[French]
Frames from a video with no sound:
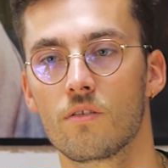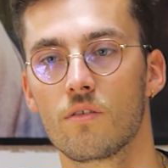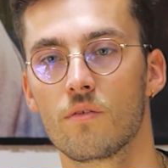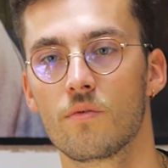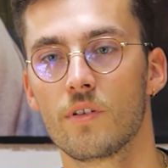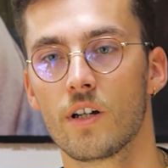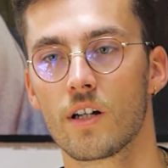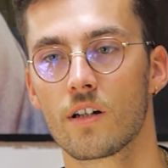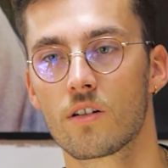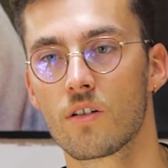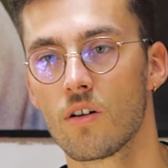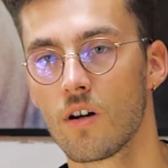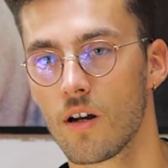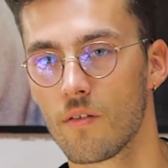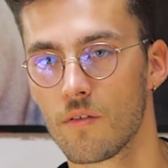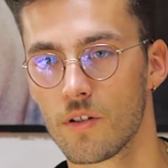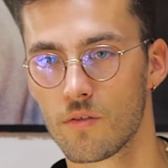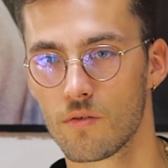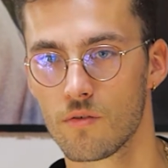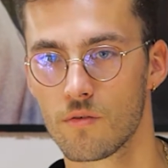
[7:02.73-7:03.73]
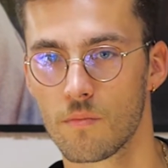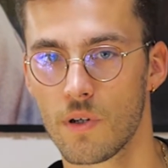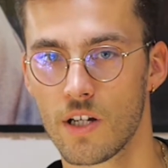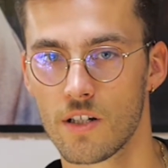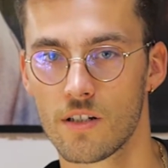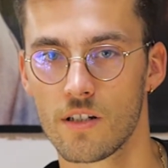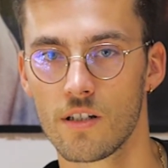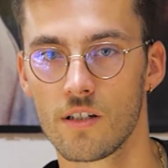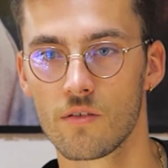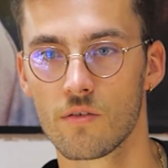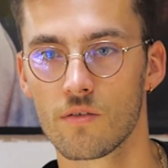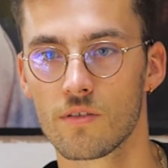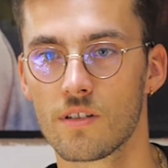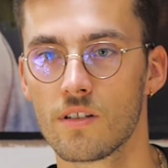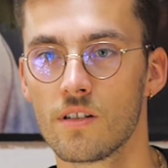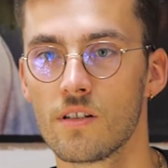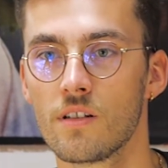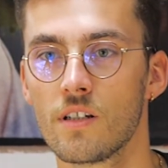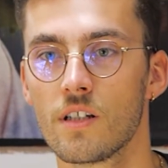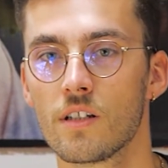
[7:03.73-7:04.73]
de faire corps avec une machine
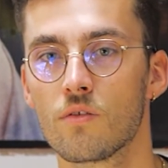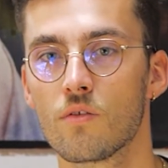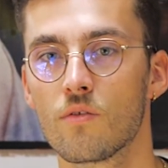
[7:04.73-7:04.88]
aussi et